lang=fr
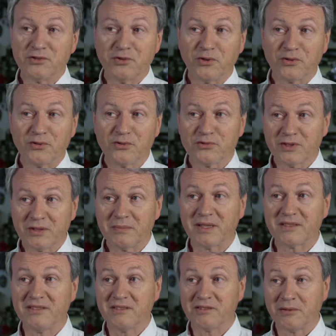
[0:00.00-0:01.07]
voiture construite
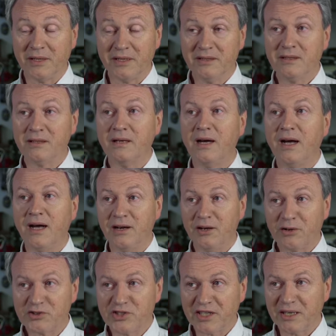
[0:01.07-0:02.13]
par Citroën,
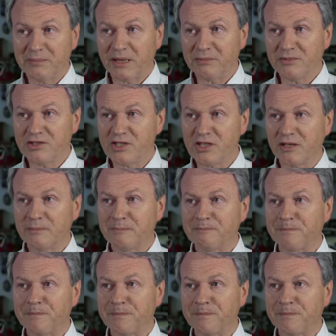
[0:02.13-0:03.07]
alors gérée par Michelin.